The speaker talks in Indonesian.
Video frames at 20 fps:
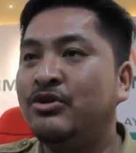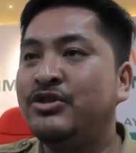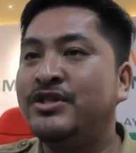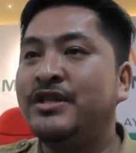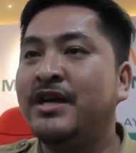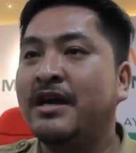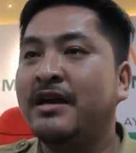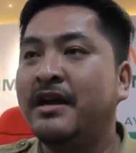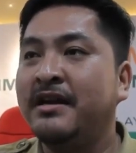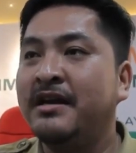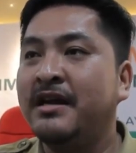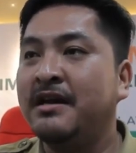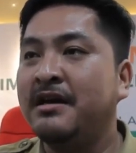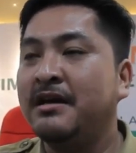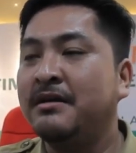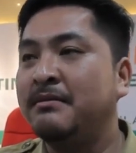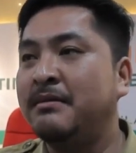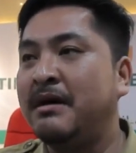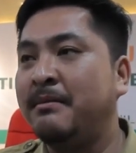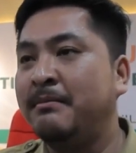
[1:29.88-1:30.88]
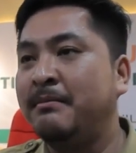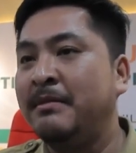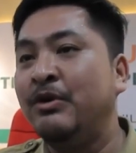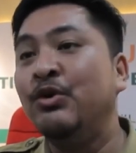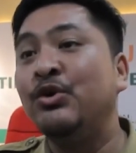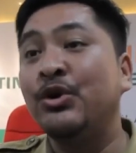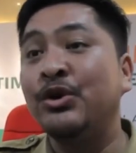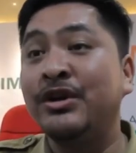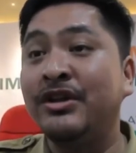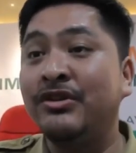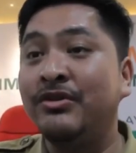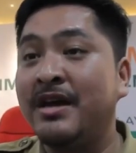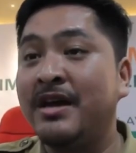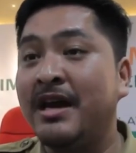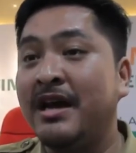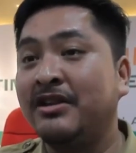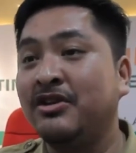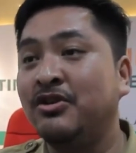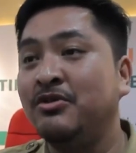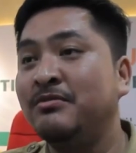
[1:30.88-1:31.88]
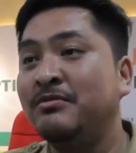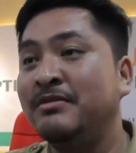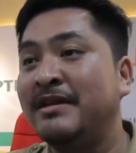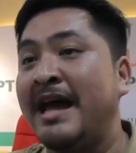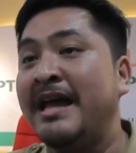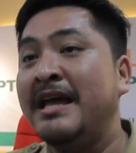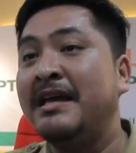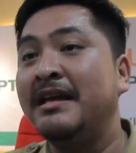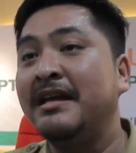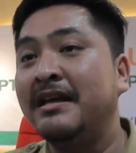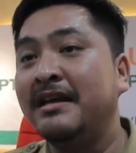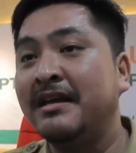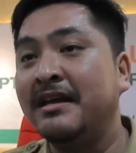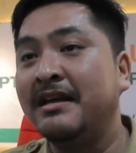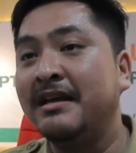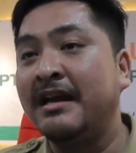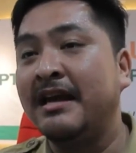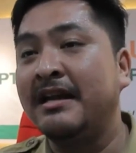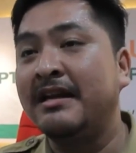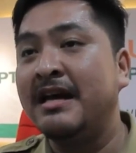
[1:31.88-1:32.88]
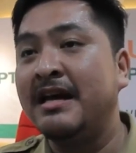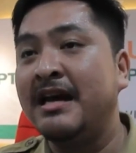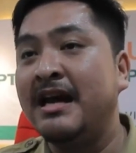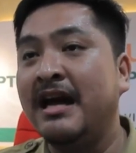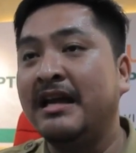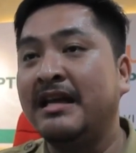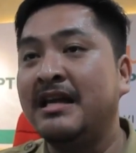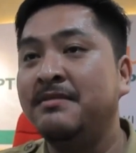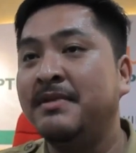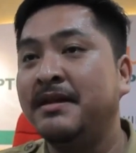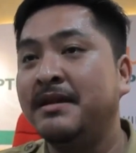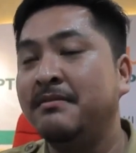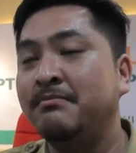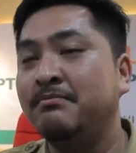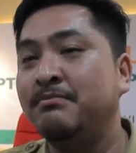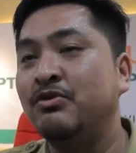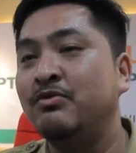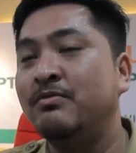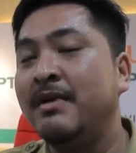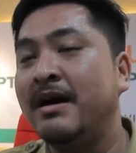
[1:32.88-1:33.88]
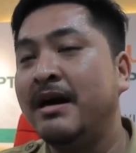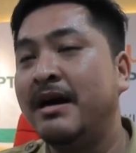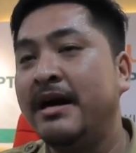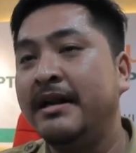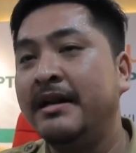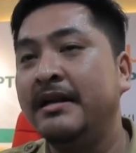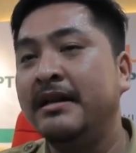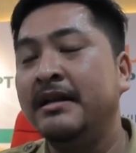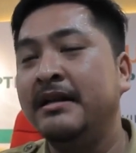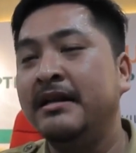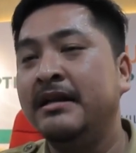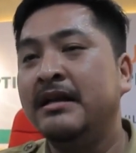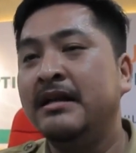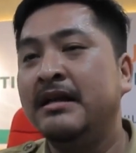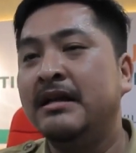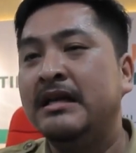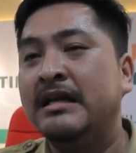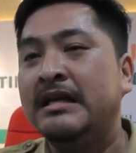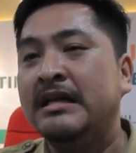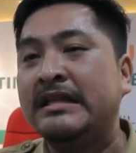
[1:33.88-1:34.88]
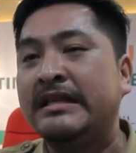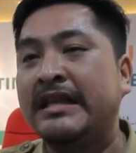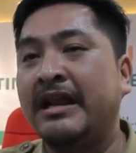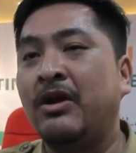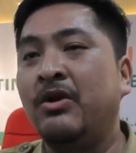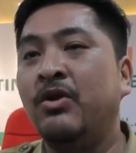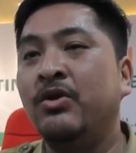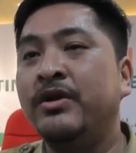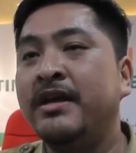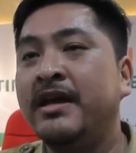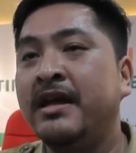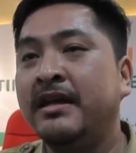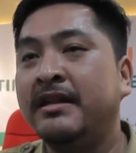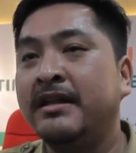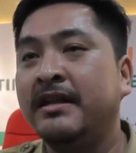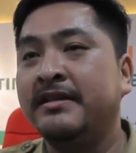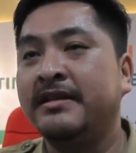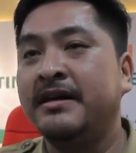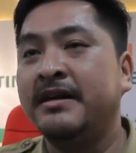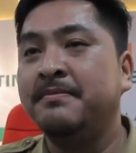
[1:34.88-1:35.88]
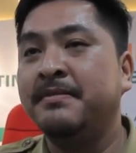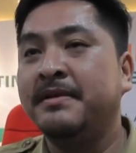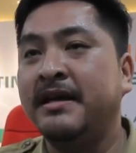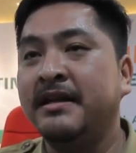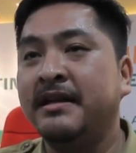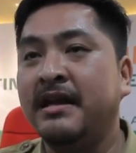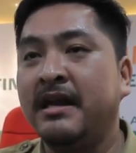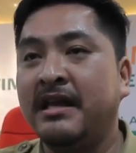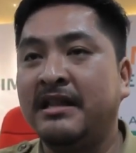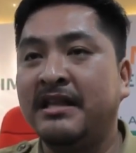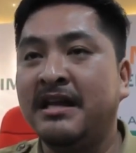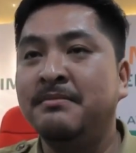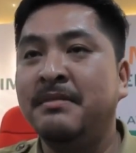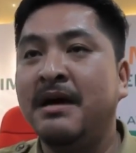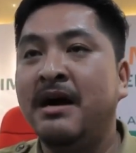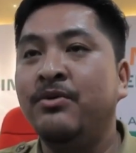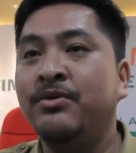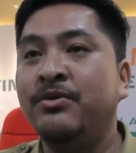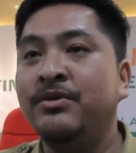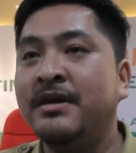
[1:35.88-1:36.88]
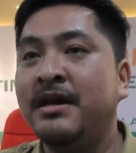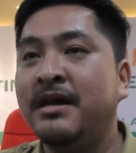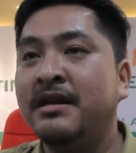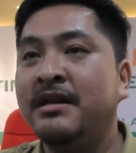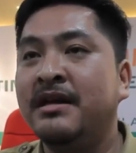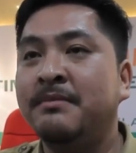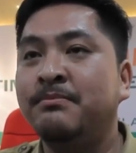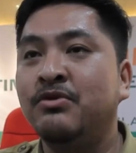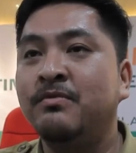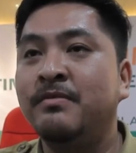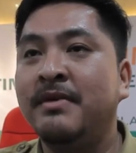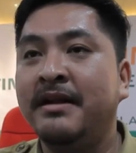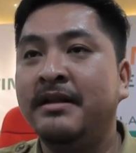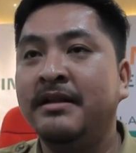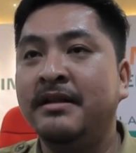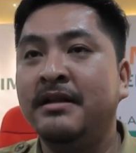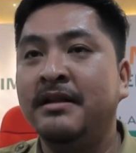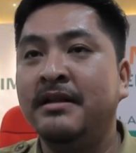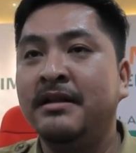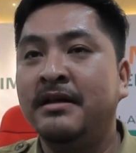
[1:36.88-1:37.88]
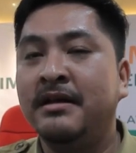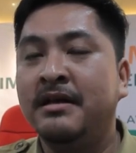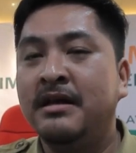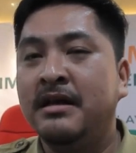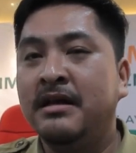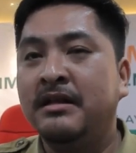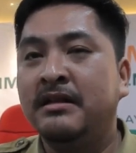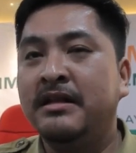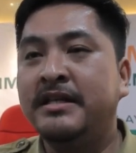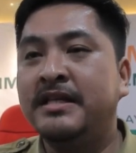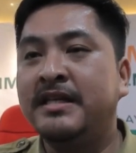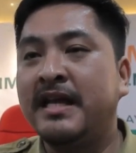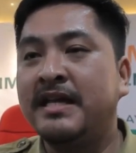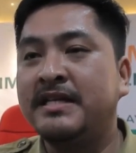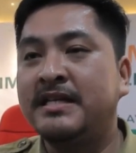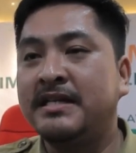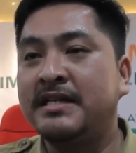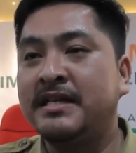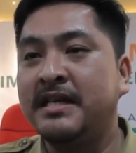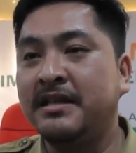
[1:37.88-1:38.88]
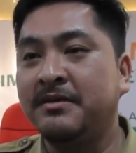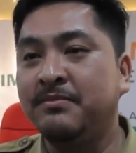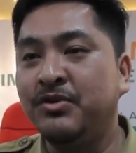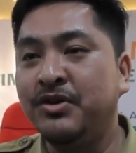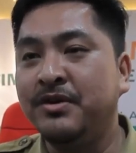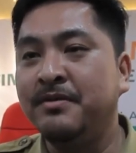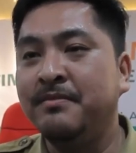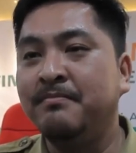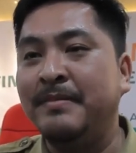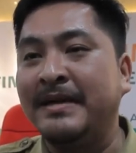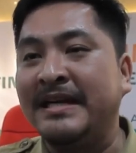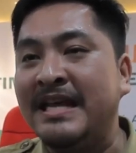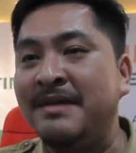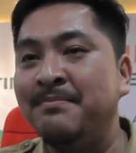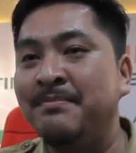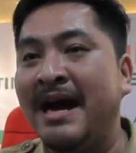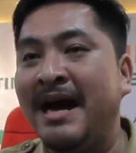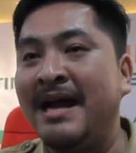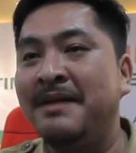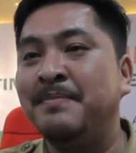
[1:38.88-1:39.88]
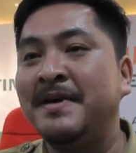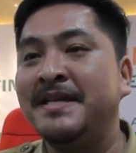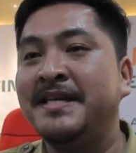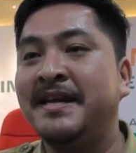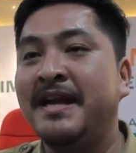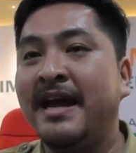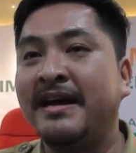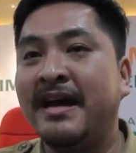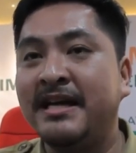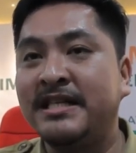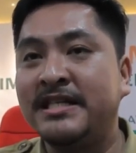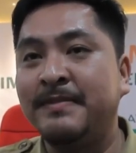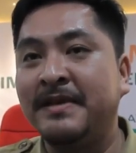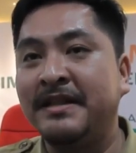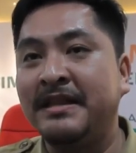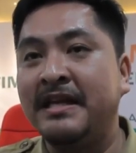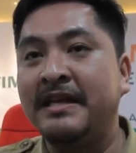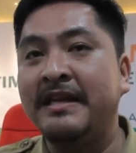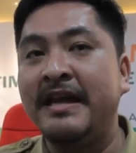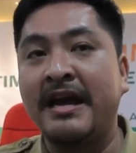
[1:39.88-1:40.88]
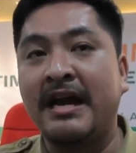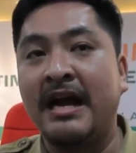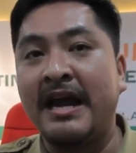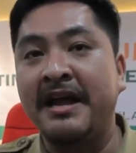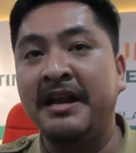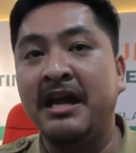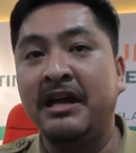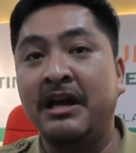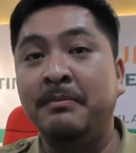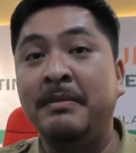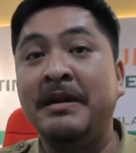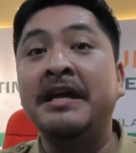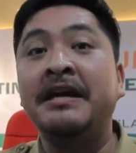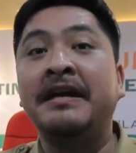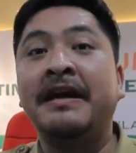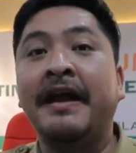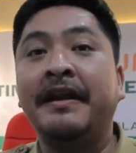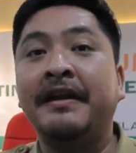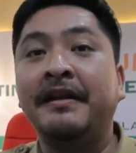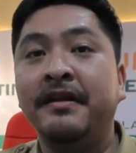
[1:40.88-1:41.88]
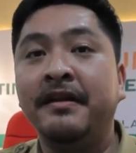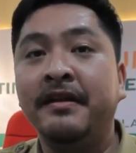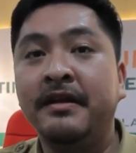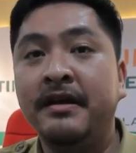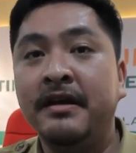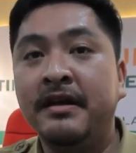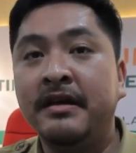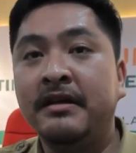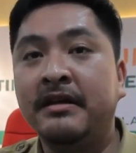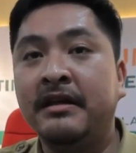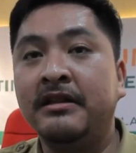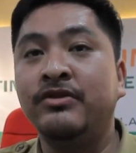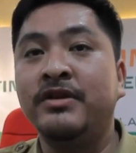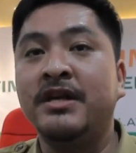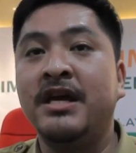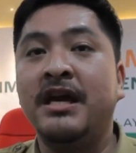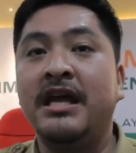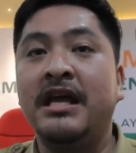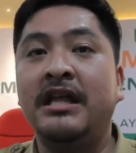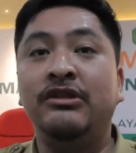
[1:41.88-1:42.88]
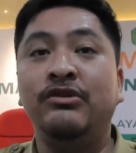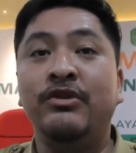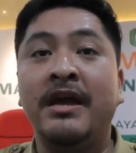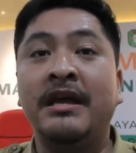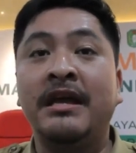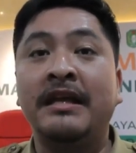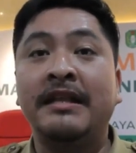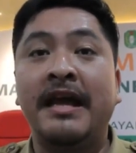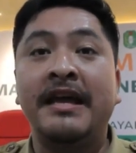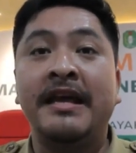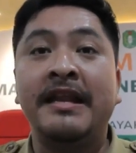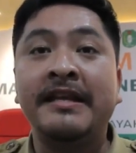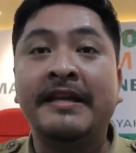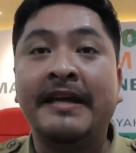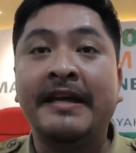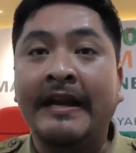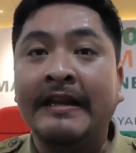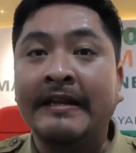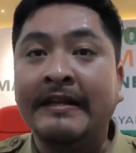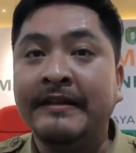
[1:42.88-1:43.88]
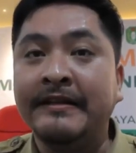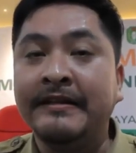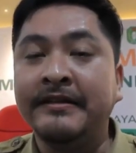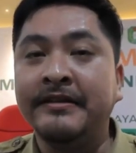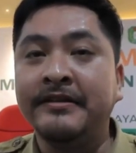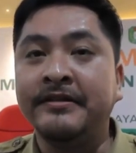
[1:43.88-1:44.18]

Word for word: lonjakan yang menurun gitu ya atau naik karena akibat perubahan teknologi yang kita terapkan kita maunya dengan perubahan digitalisasi tersebut penerimaan pajak daerah seperti daerah lain akan meningkat tentunya itu yang kita inginkan